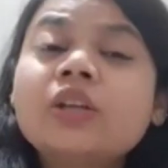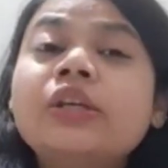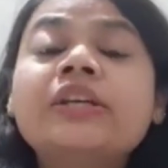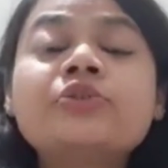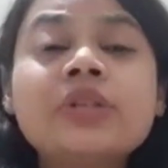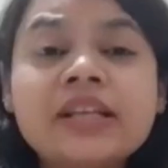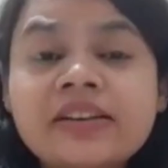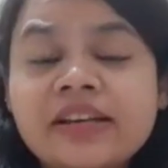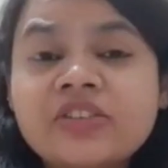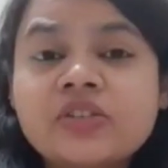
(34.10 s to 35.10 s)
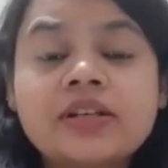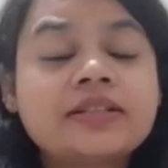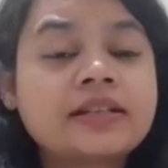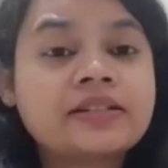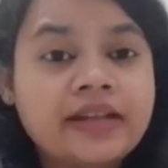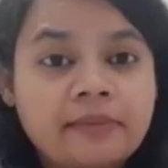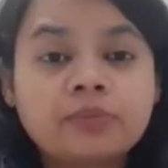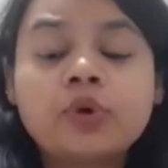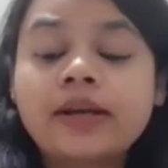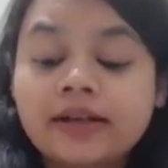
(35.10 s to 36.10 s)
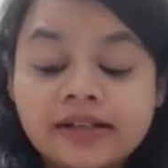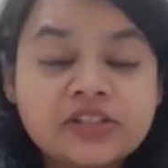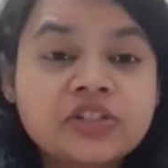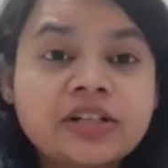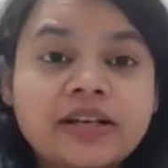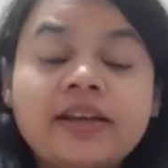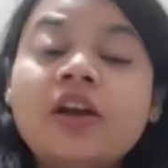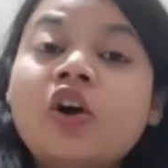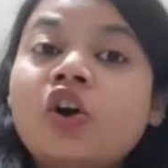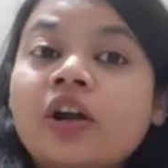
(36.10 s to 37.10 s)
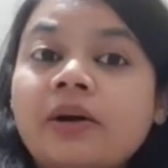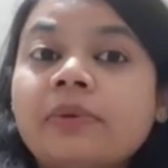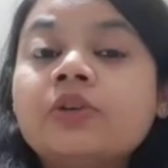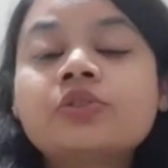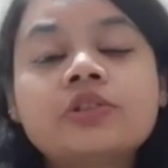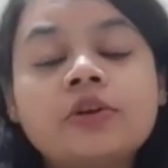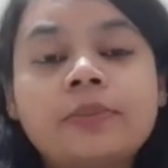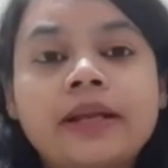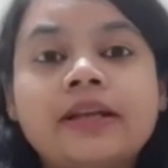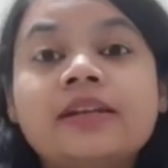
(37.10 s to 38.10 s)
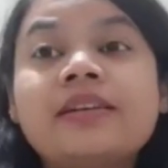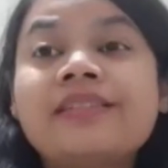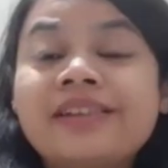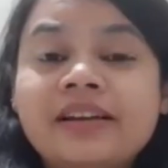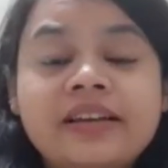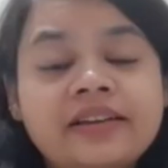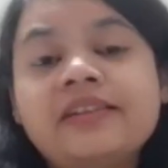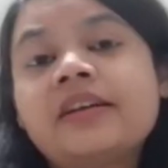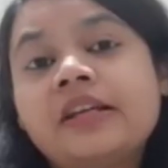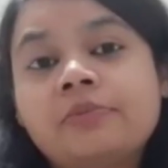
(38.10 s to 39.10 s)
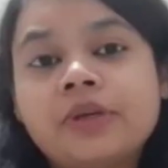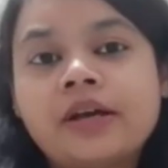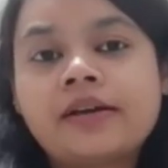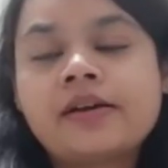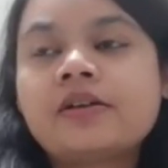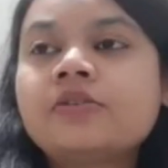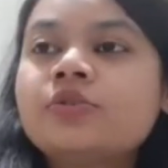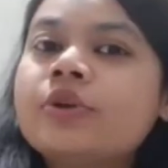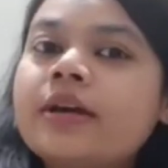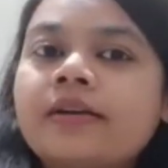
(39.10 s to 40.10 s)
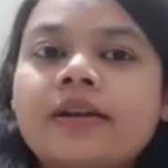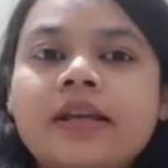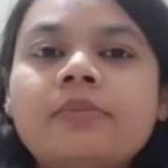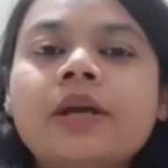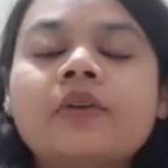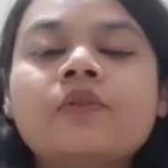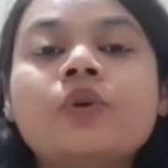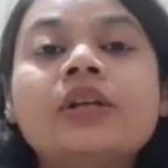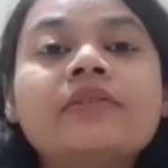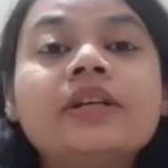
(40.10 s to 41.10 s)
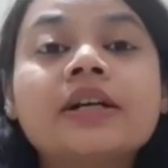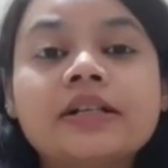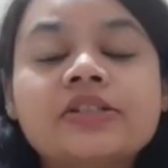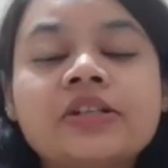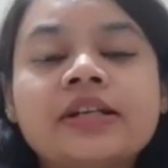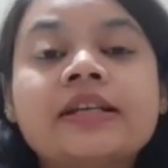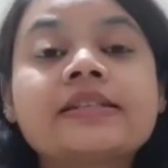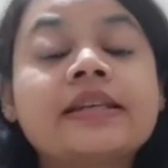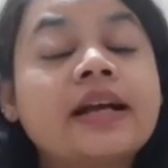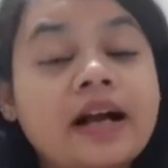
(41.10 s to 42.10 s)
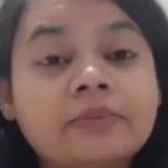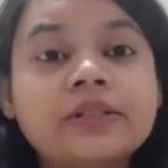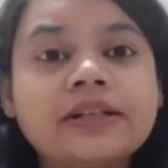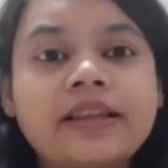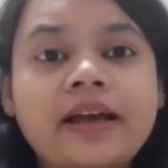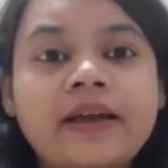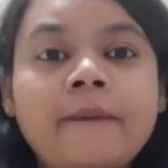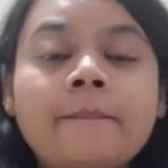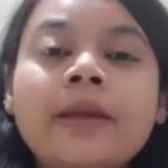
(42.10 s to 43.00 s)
ये जो इनकी रेंज है इसका शैम्पू है कंडीशनर है और अभी कुछ दिनों पहले इनका हेयर क्रीम भी आया जो हेयर क्रीम है वो लिविन कंडीशनर के जैसे काम करता है